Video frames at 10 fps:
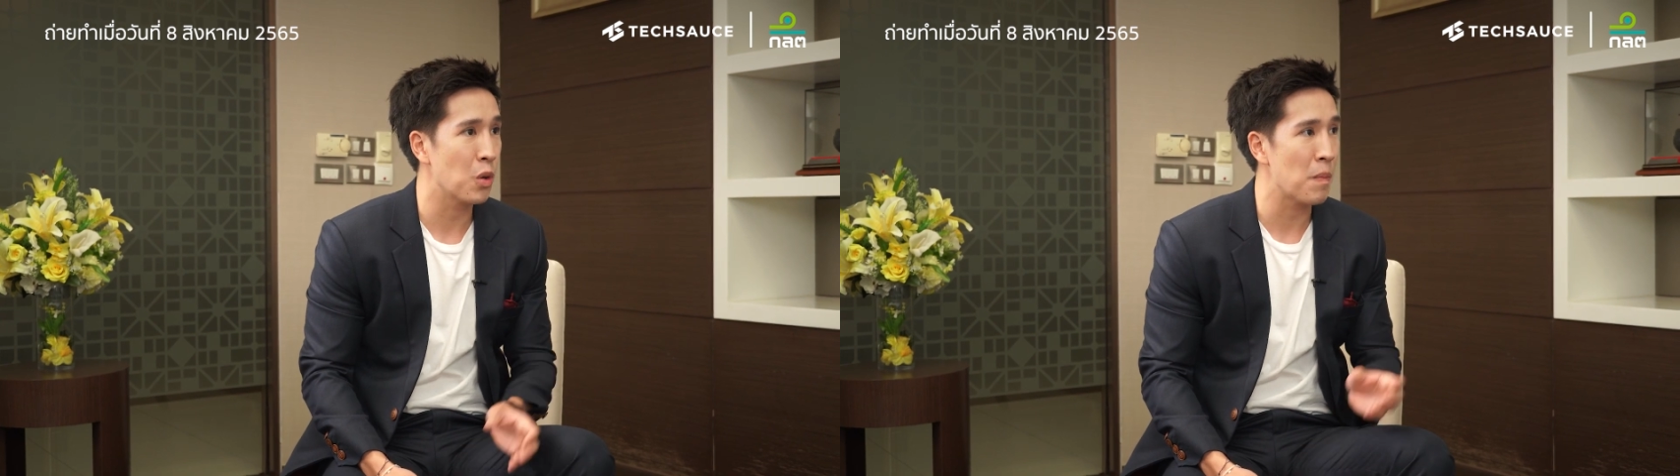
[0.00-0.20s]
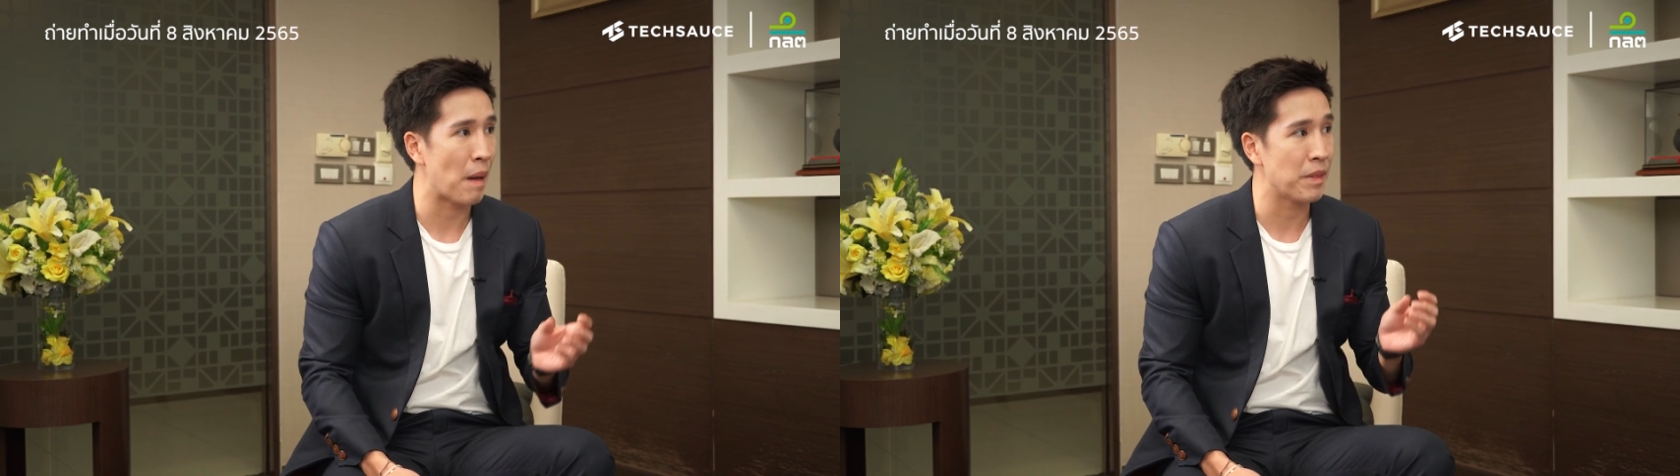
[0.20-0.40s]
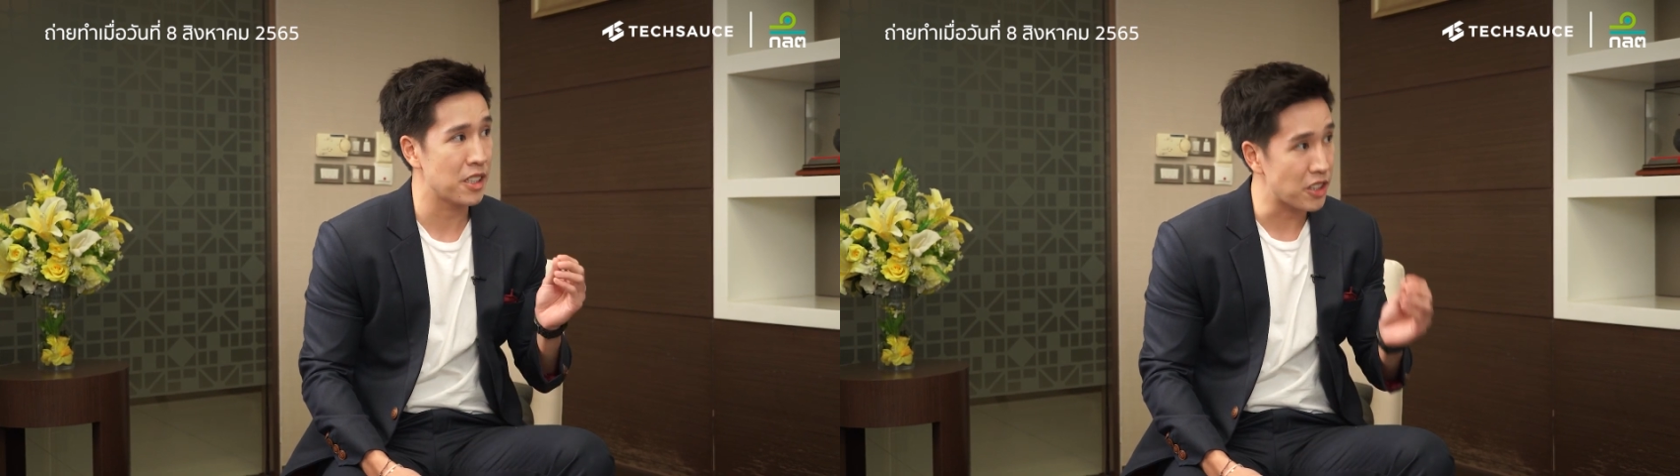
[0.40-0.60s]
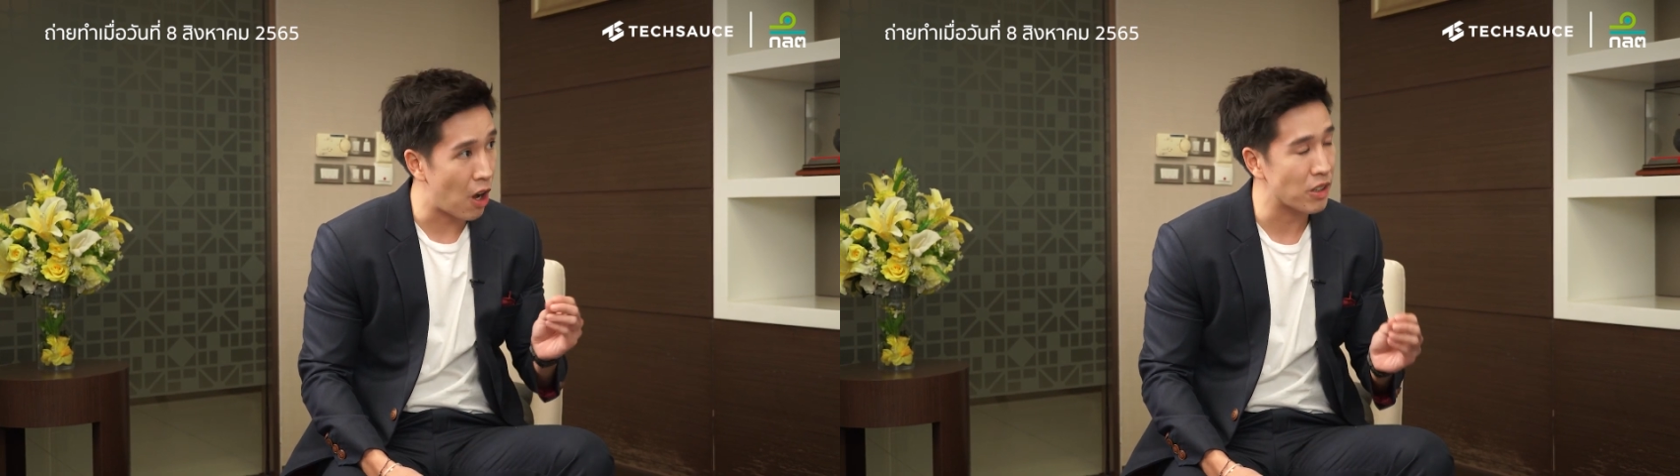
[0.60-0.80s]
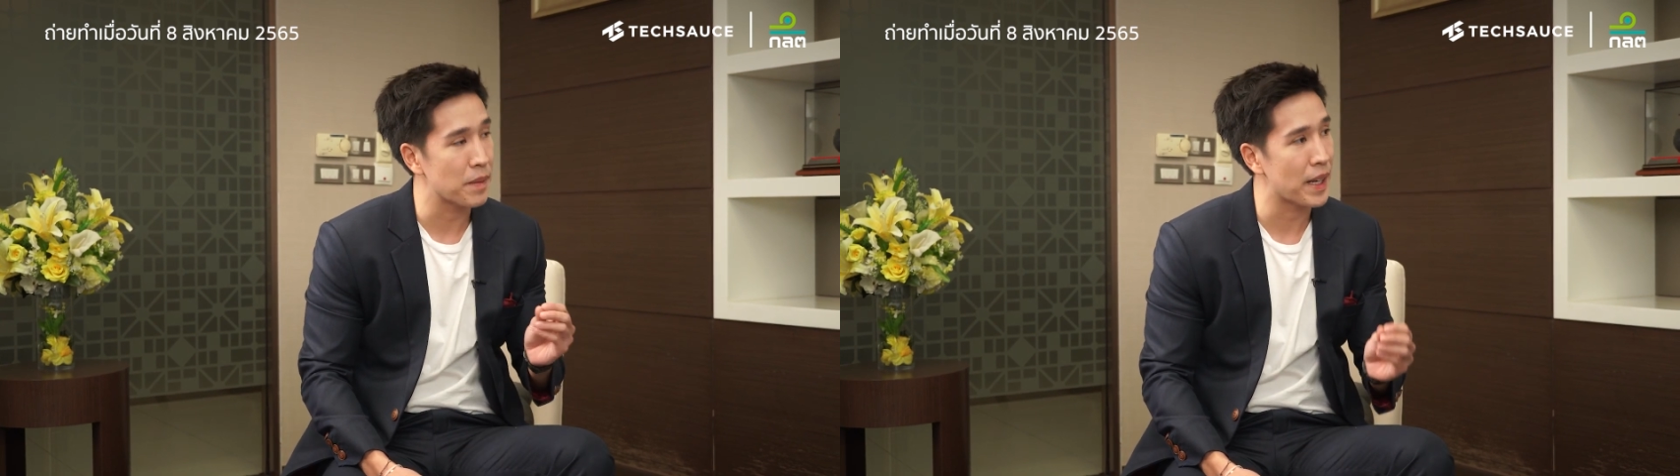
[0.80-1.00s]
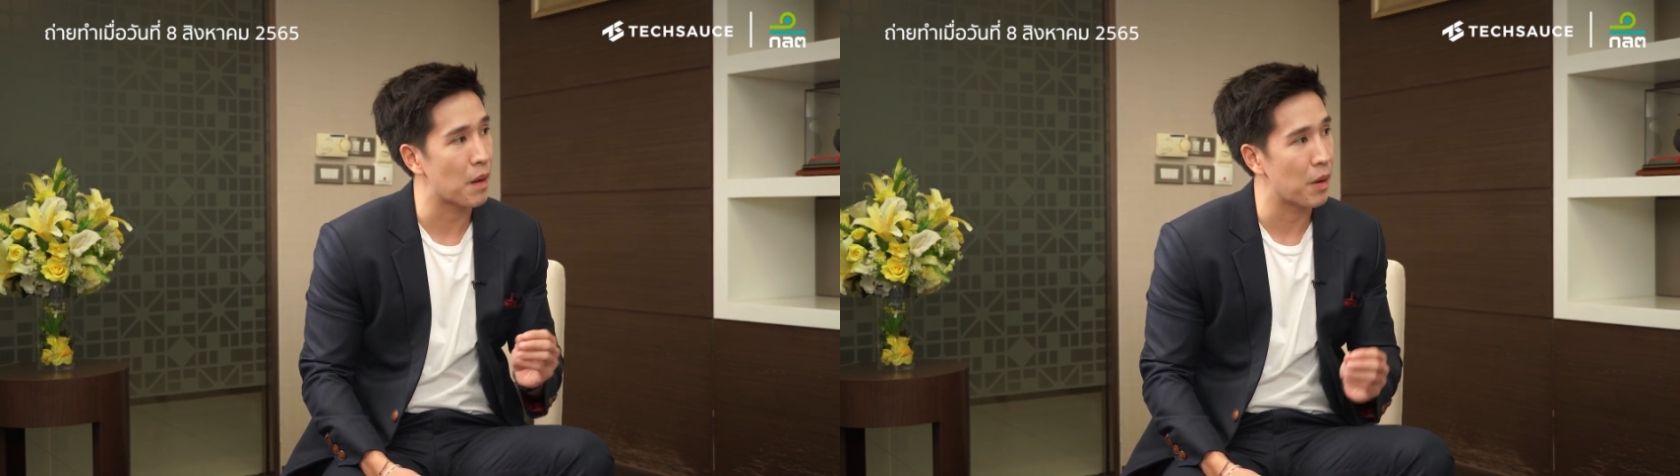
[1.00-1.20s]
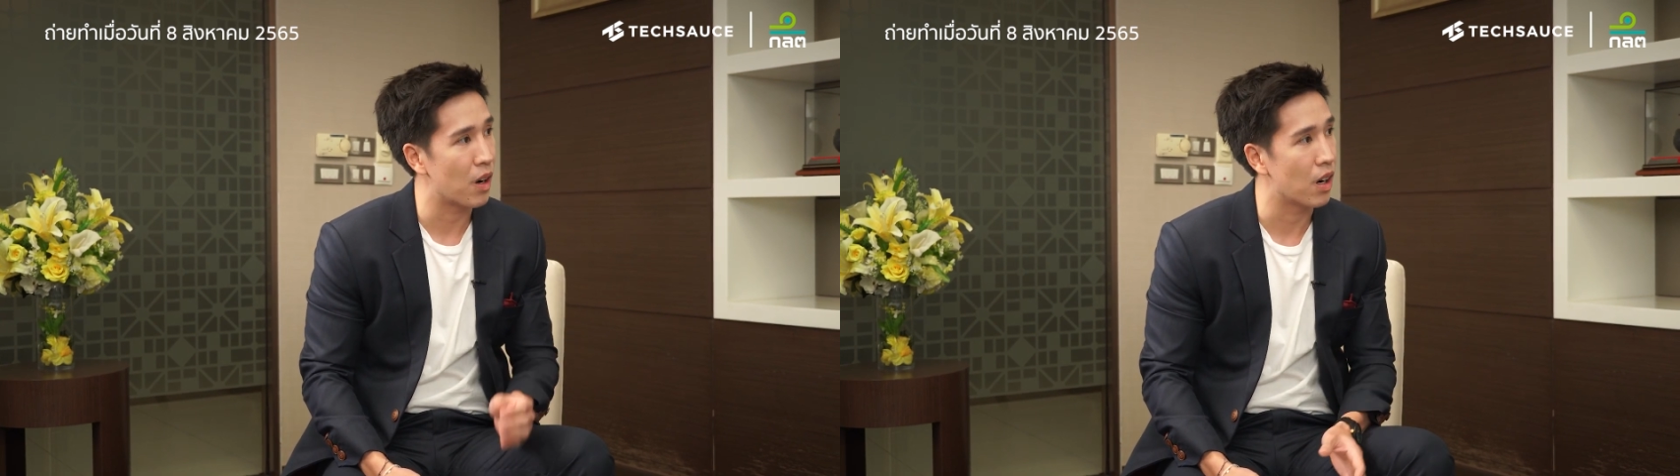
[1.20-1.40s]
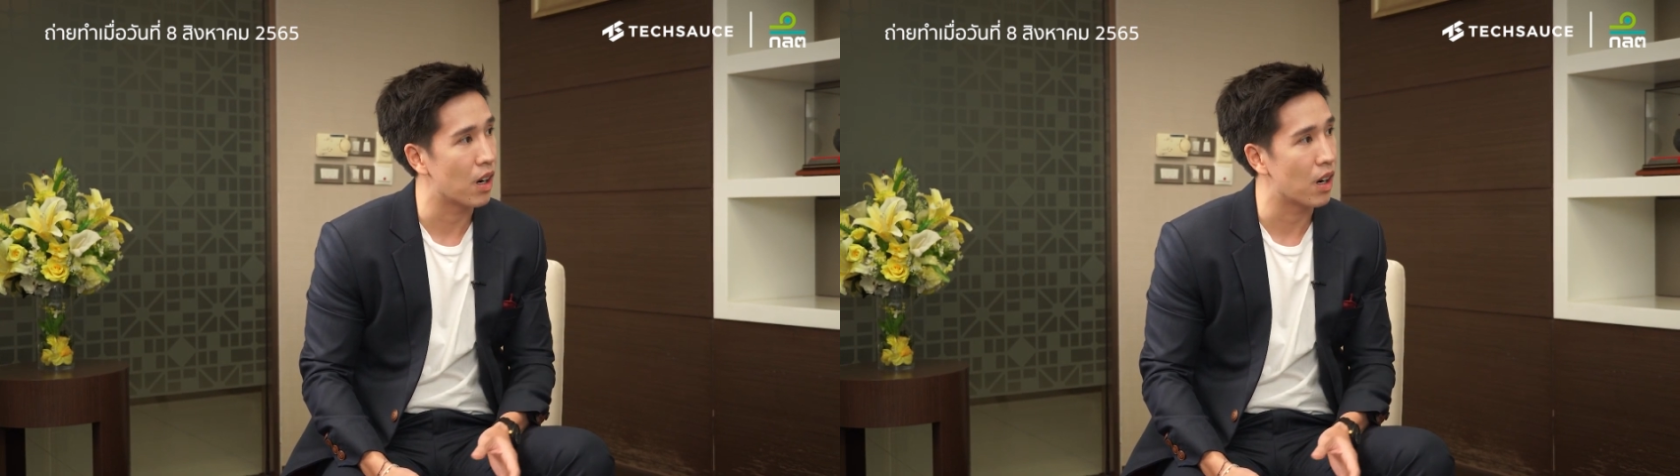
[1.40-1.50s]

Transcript: รูปแบบดิจิตอลใช่ไหมครับพอ